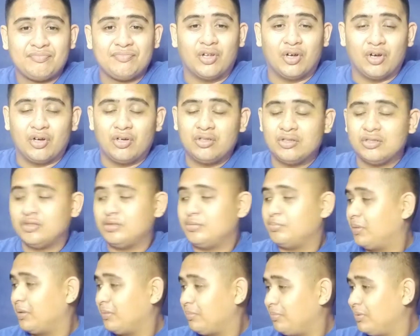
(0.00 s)
no,
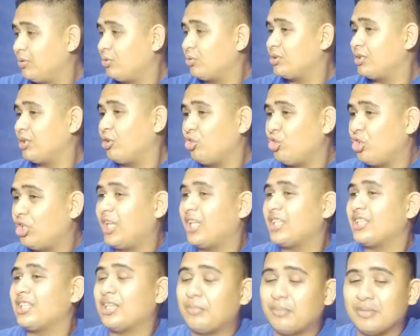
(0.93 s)
pag binuksan ko yung
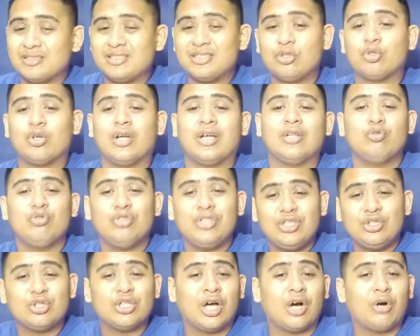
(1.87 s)
electric man, sigurado
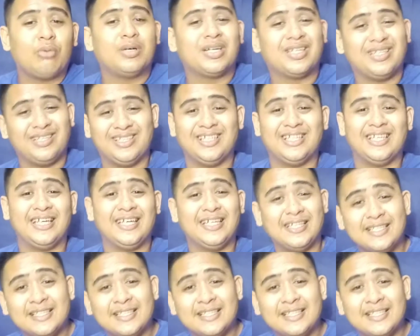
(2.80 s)
hindi na ako maririnig.